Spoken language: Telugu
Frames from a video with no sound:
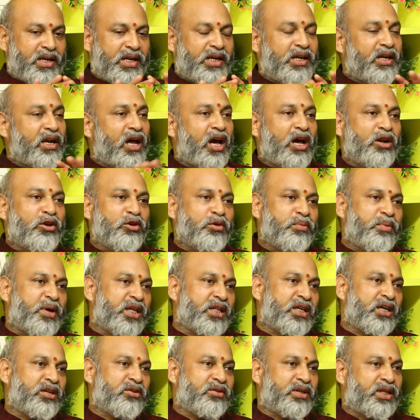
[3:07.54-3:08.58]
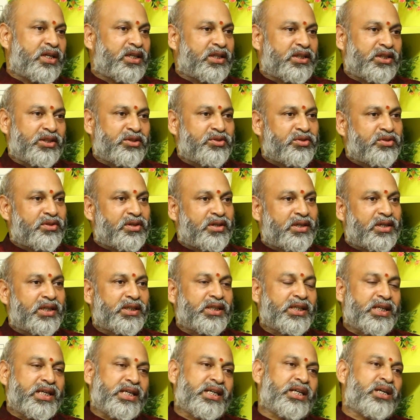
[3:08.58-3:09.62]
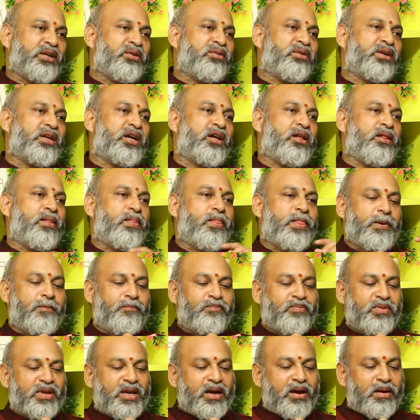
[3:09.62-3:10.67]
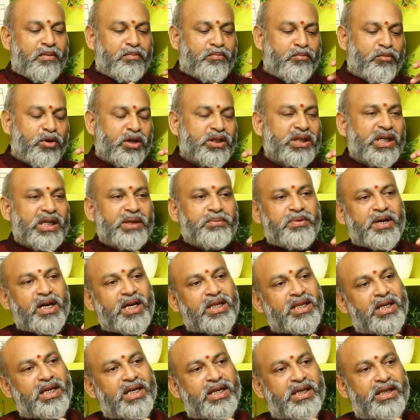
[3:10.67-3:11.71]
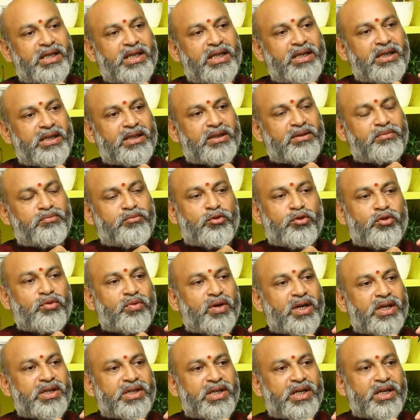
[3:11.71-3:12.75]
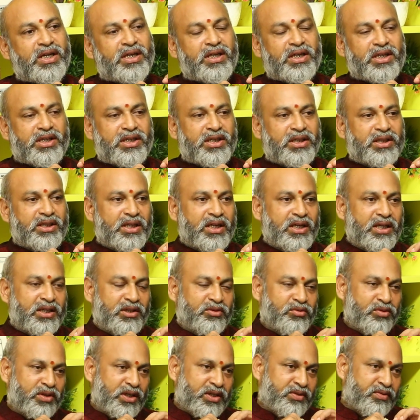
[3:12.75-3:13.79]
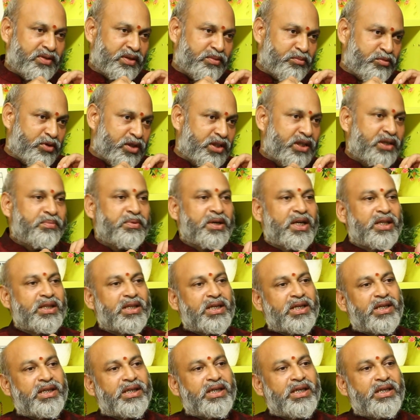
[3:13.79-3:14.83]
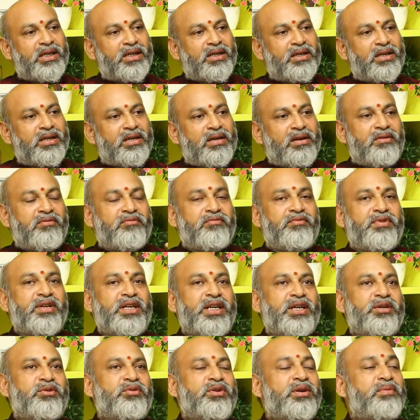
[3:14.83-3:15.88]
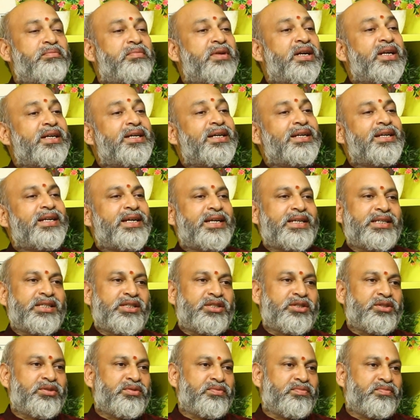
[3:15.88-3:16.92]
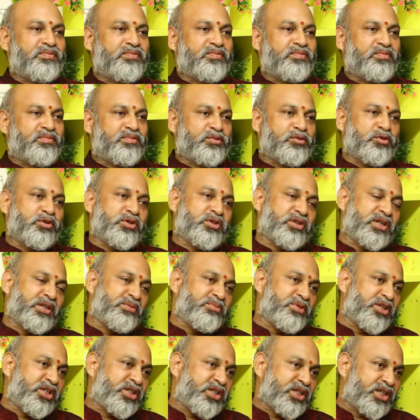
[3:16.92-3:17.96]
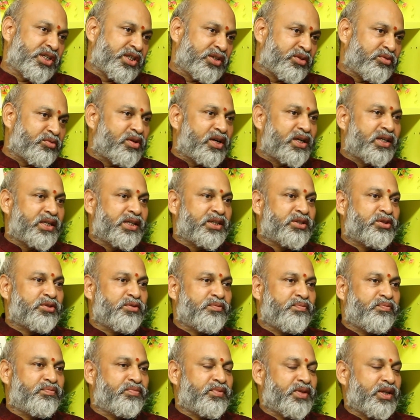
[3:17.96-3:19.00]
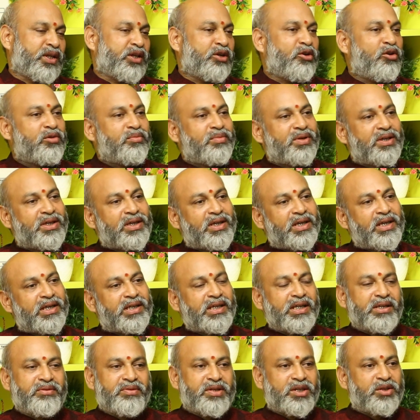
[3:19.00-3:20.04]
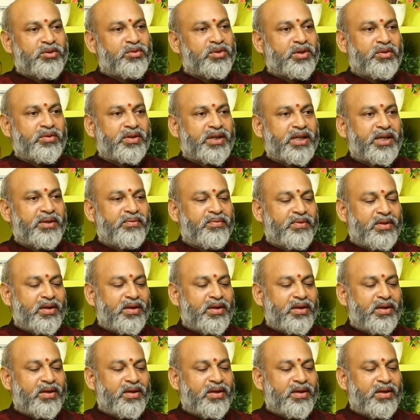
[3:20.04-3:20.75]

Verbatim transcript: ఈ నాలుగు పాదాలు కనుక తీసుకున్నట్లయితే ఇక్కడ కూడా మొదటి పాదానికి పూర్వాషాఢ నక్షత్రానికి ఉన్నటువంటి మొదటి పాదానికి వీళ్ళు ఎక్కువగా మెడికల్ లైన్స్ కొంచెం అడ్మినిస్ట్రేషన్ క్వాలిటీసు గవర్నమెంట్ రిలేటెడ్ ఎక్కువగా ఉంటాయి